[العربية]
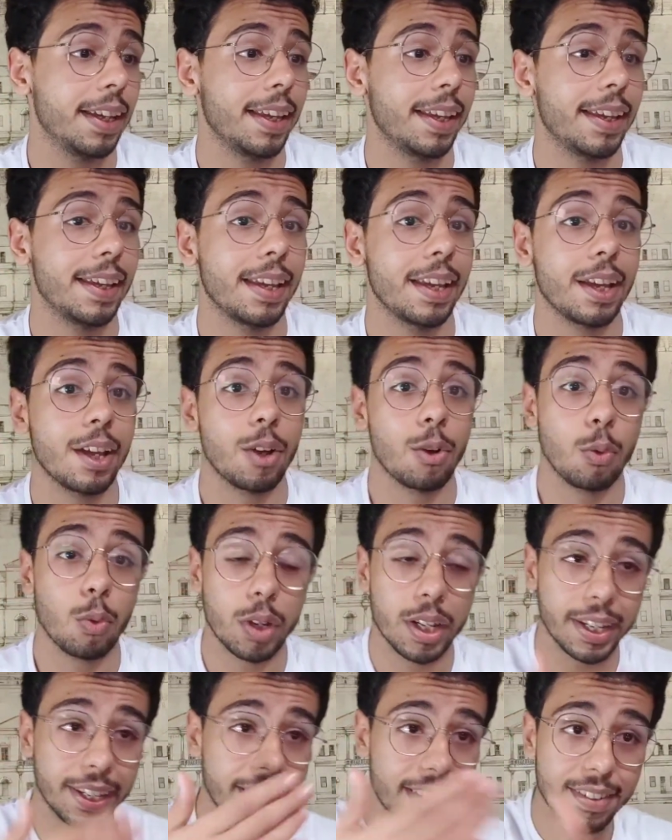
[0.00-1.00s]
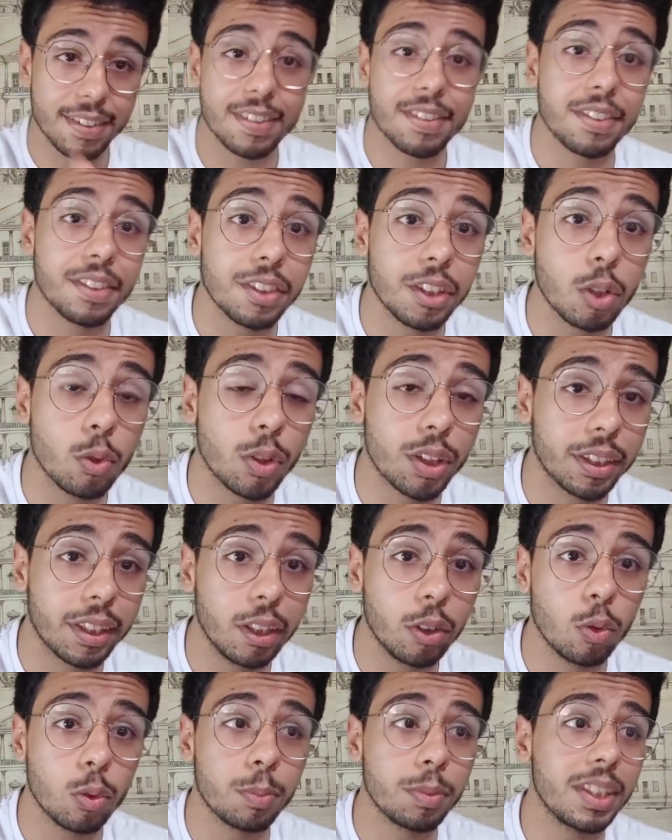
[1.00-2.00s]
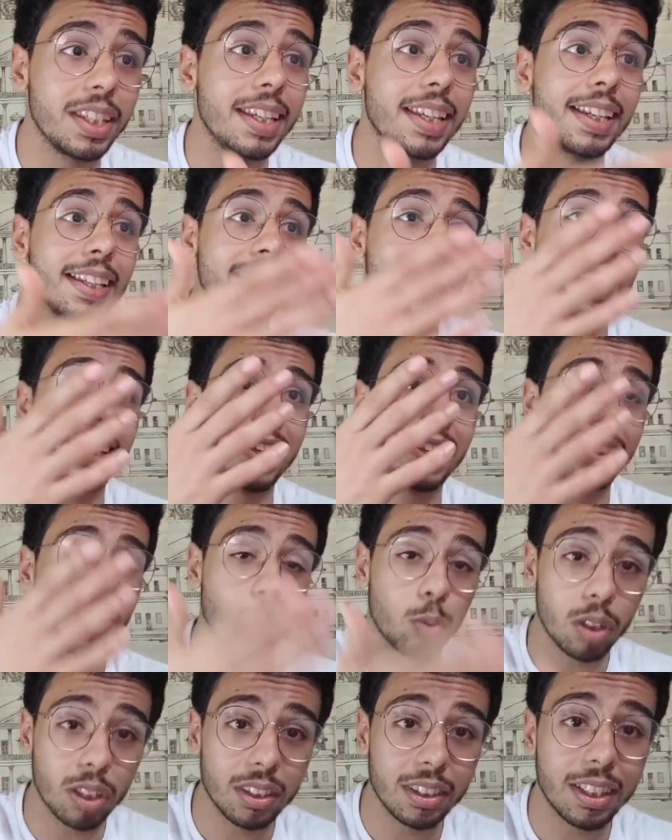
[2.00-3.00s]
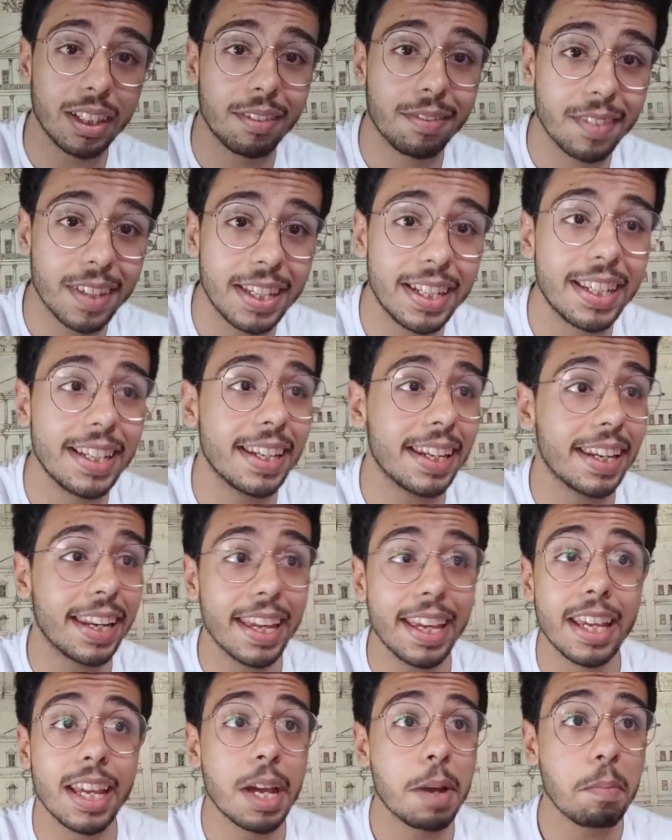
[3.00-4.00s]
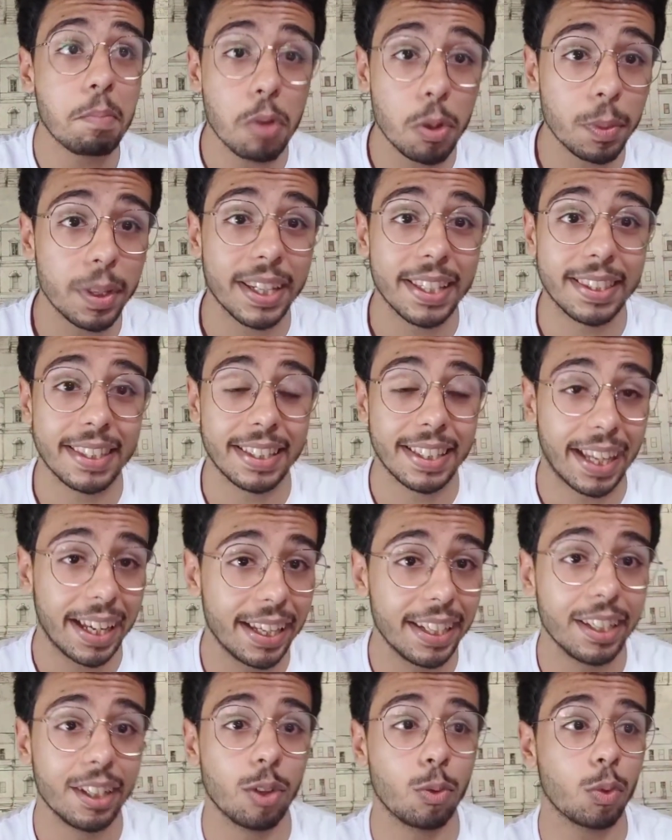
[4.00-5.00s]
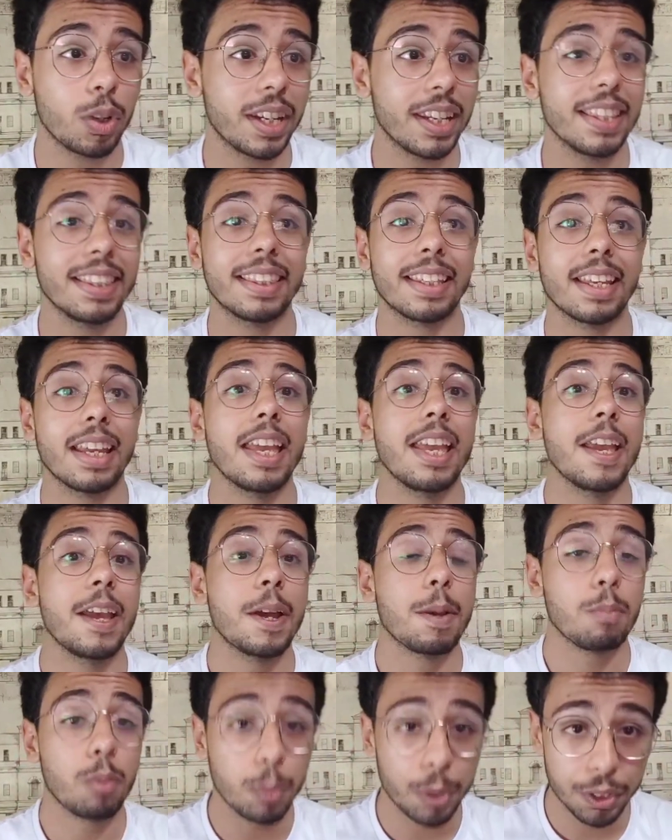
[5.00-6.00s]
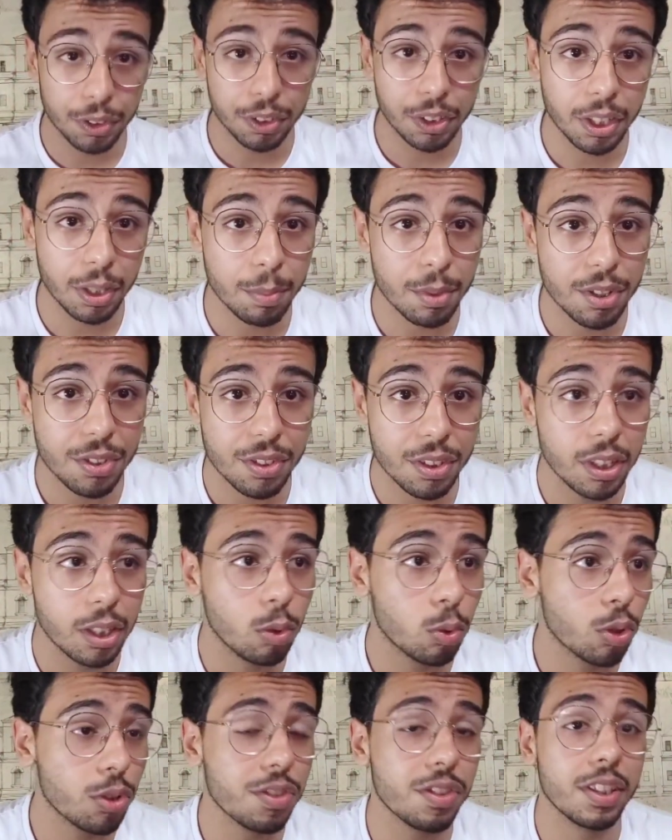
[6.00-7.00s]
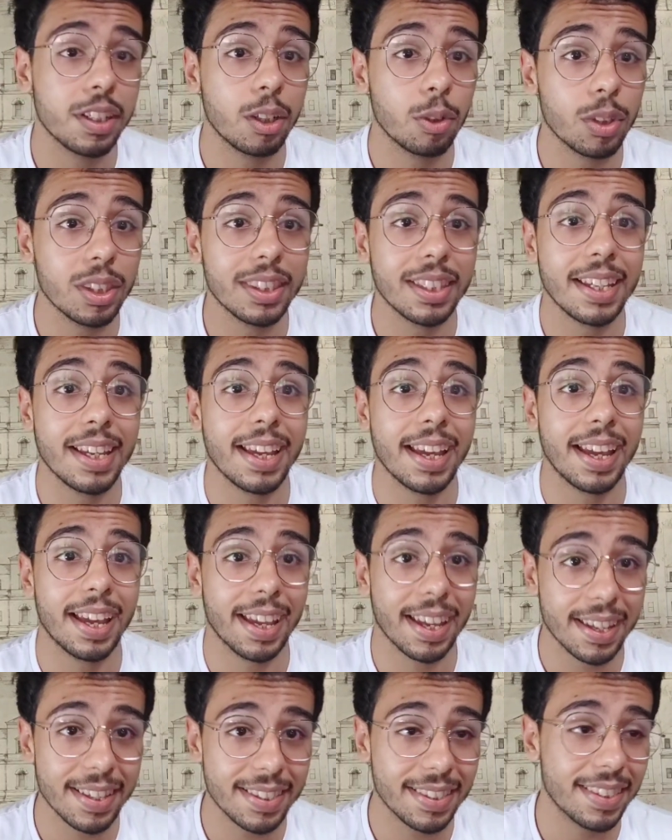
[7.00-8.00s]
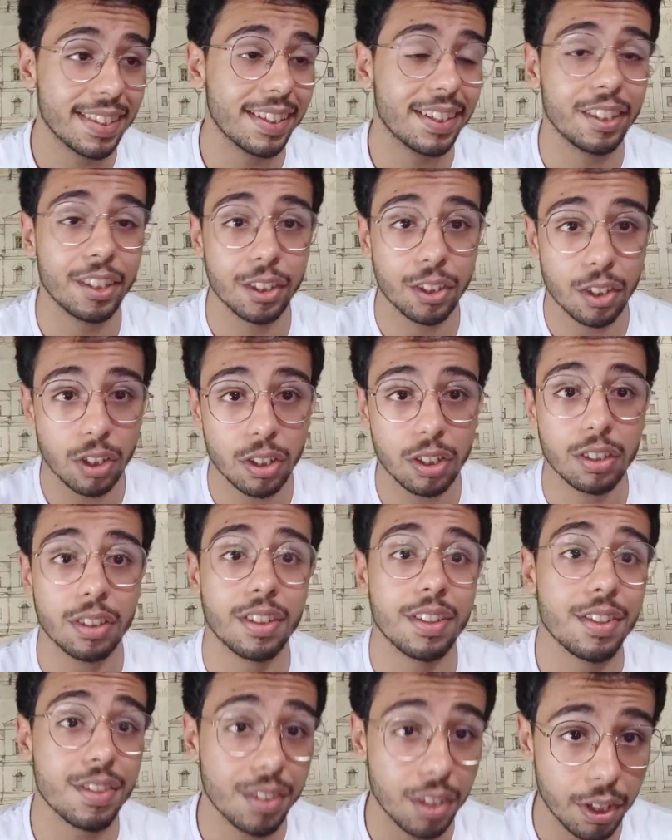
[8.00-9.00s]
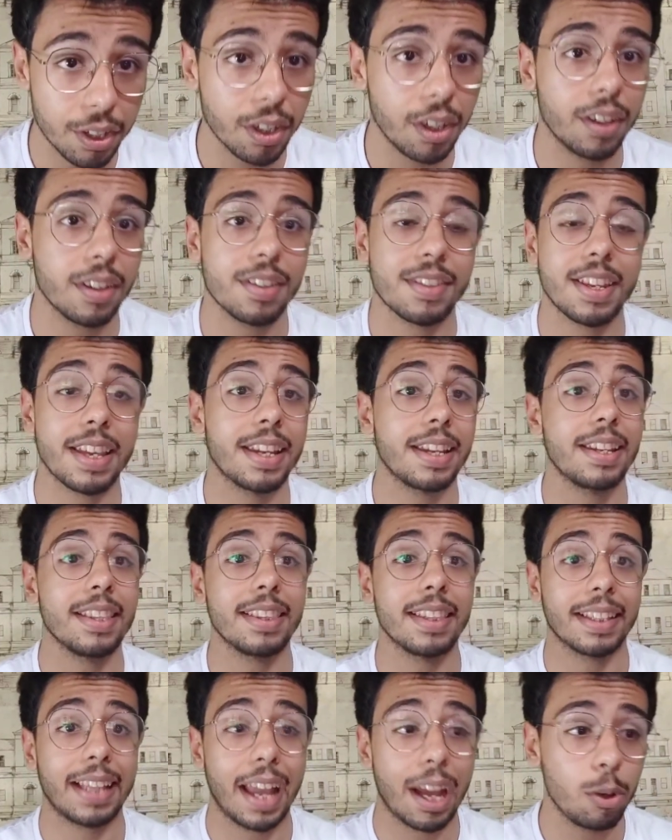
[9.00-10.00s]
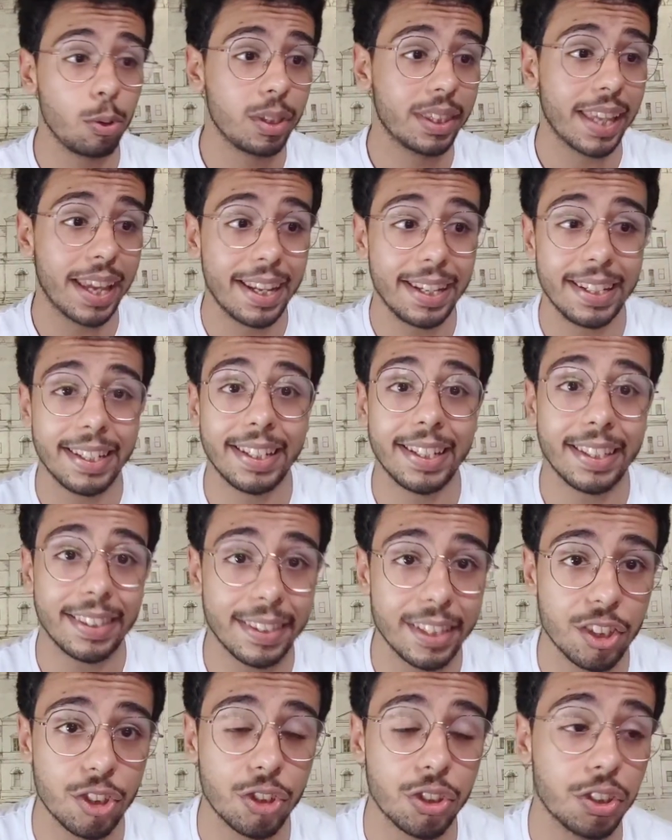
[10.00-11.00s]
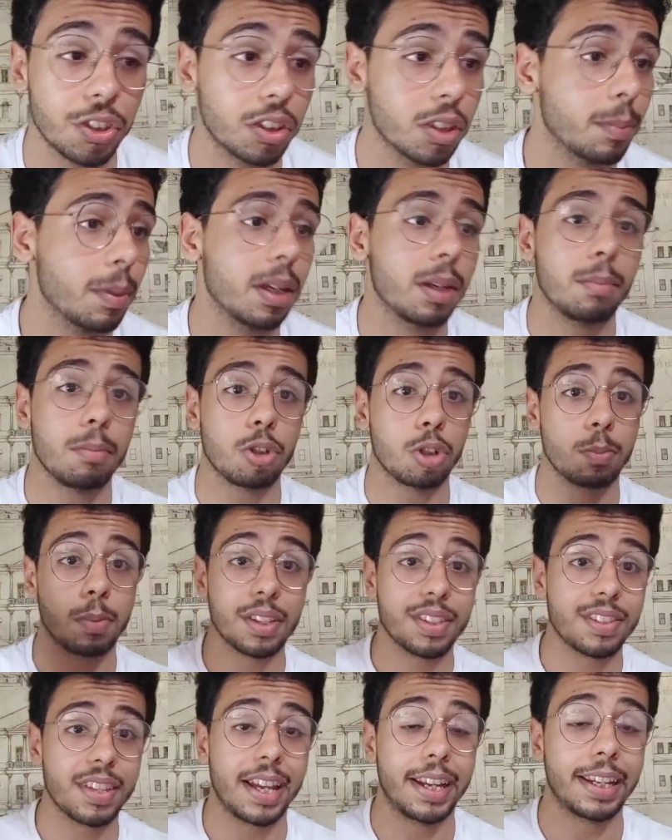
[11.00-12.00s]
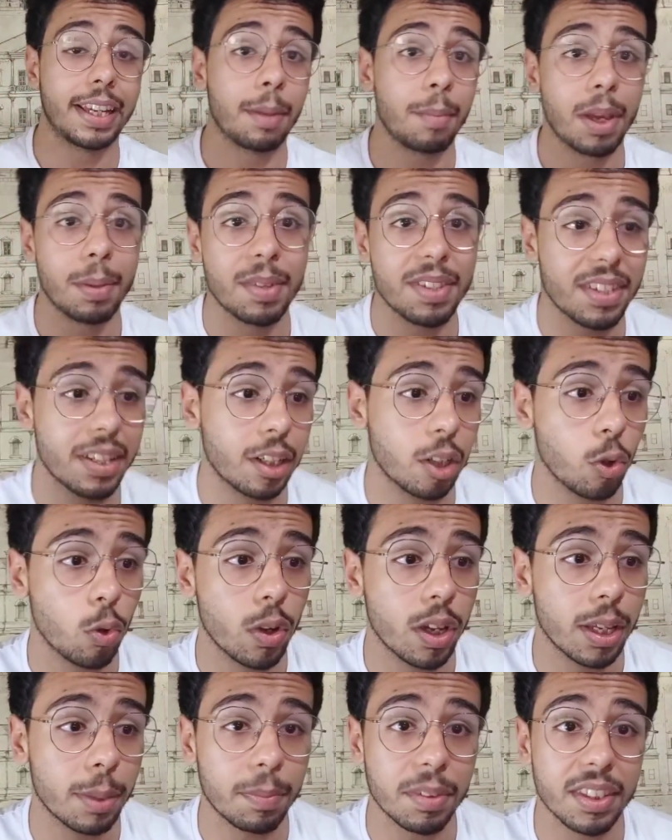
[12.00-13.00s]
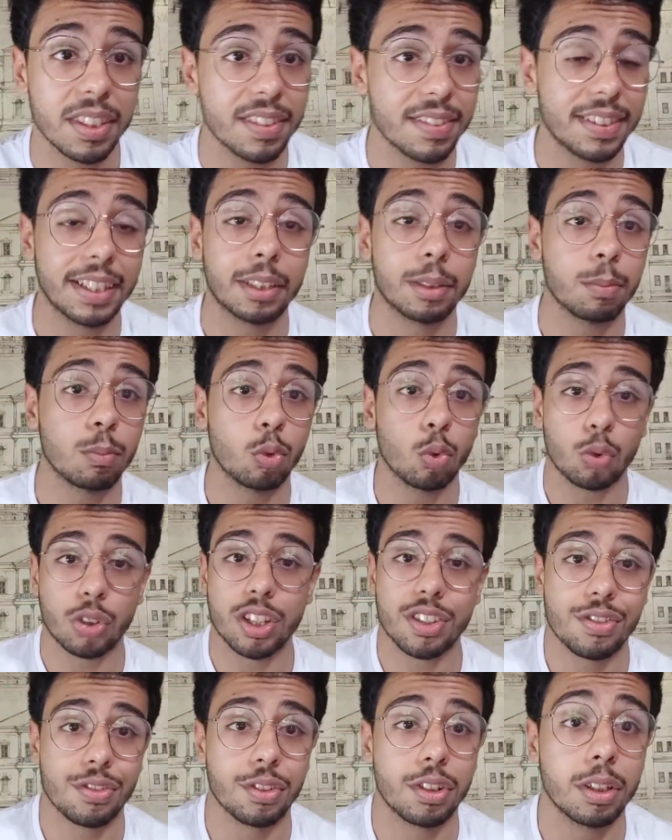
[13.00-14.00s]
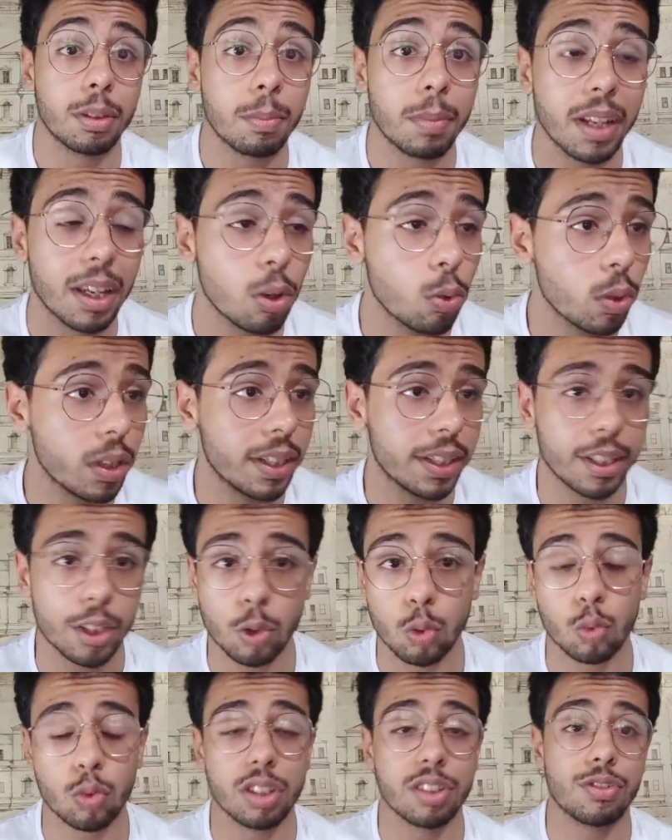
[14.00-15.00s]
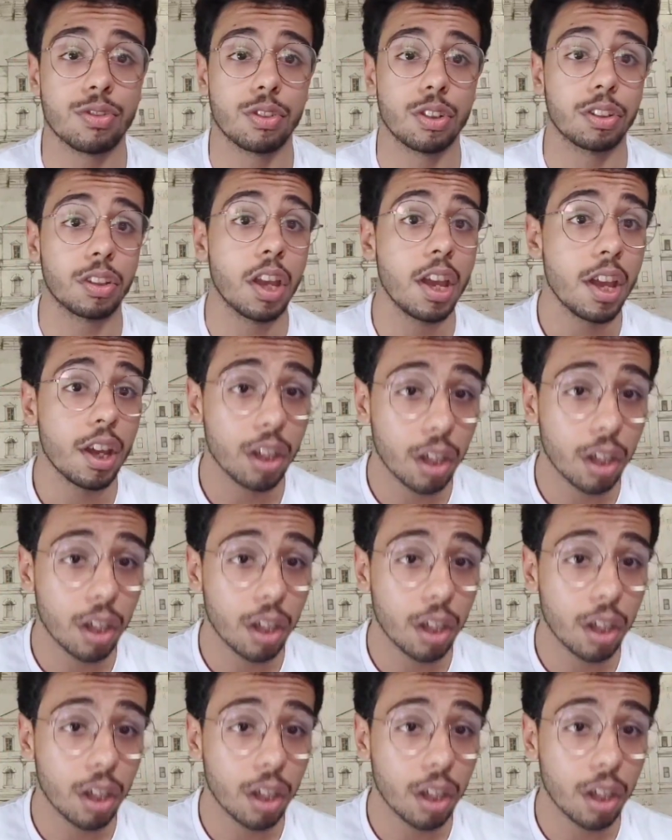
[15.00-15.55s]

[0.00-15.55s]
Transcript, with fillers: آه، والكيس الصاد اللي وريتها لكم ديت توضح فعلا ان هي ممكن تتعالج وان انت ممكن تقي من الصلع الوراثي لو انت اخدت الاجراءات الصحيحه زي ان انت تحاول تقلل الدي اتش تي طبعا مش بنصح الجميع مثلا ان هو يبتدي يستخدم دوتاسترويد من الاول لان دوتاسترايد